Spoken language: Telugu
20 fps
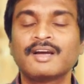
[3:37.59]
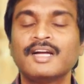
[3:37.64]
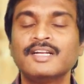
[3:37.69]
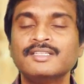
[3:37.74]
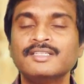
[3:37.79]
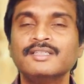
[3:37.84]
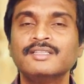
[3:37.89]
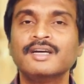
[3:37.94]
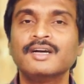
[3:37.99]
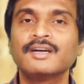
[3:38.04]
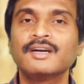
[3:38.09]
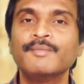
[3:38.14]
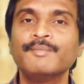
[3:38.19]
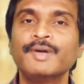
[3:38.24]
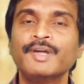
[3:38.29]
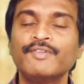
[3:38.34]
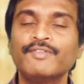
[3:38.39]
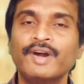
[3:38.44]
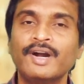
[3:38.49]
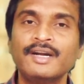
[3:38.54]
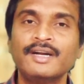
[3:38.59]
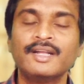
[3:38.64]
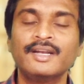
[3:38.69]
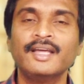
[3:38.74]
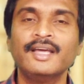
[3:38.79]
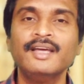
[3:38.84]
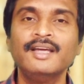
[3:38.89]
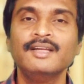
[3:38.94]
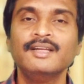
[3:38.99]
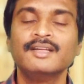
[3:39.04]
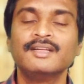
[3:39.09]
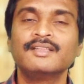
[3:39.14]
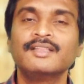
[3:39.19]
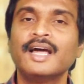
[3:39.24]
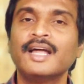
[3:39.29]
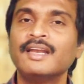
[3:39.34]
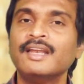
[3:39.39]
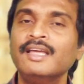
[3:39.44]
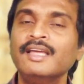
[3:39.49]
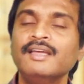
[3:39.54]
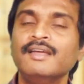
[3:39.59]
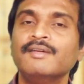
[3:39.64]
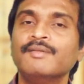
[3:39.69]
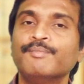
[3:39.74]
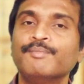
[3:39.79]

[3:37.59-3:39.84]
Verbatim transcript: ఖచ్చితంగా మీరు వెంటనే దాన్ని